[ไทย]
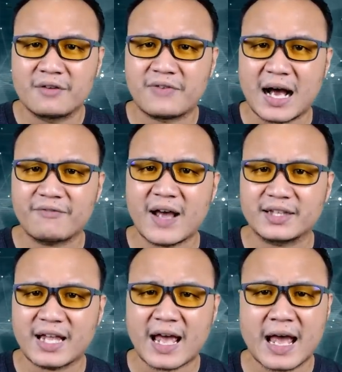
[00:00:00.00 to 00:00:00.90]
ฝาแฝด
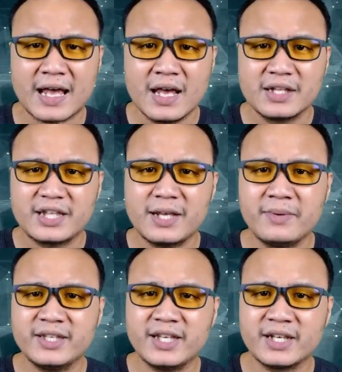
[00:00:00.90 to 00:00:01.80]
แท้ที่
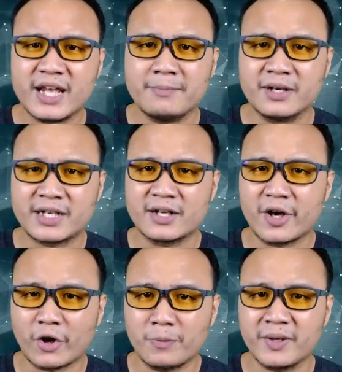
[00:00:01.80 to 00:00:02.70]
มี DNA เหมือนกัน
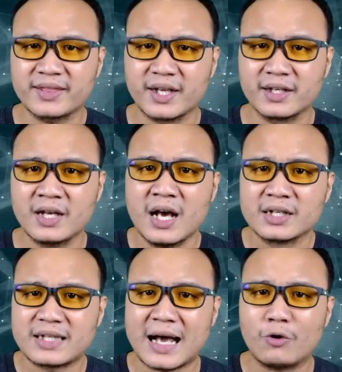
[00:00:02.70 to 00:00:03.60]

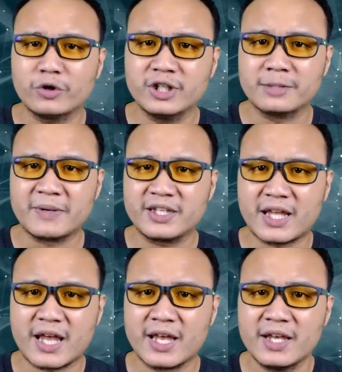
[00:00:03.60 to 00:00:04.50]
100% ถ้าคนหนึ่งเป็น
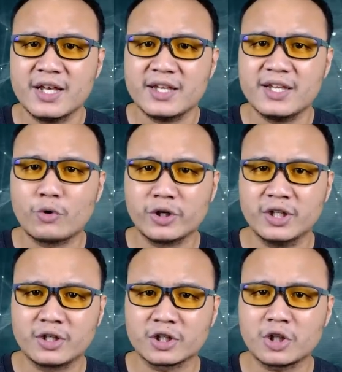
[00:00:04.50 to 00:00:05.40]
เกย์อีกคนห
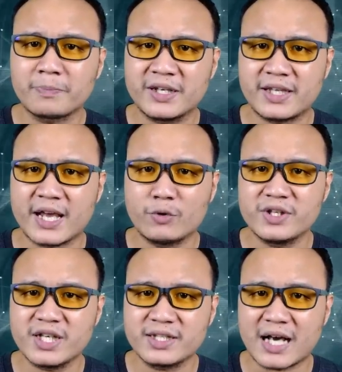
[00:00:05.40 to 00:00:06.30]
นึ่งก็ต้องเป็นเกย์ด้วย
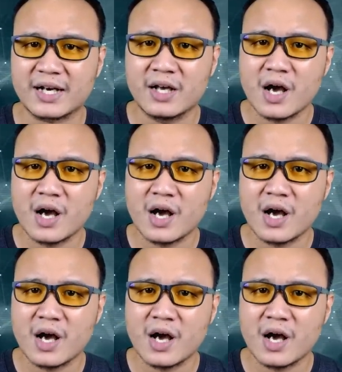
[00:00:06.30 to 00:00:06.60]
เช่นกัน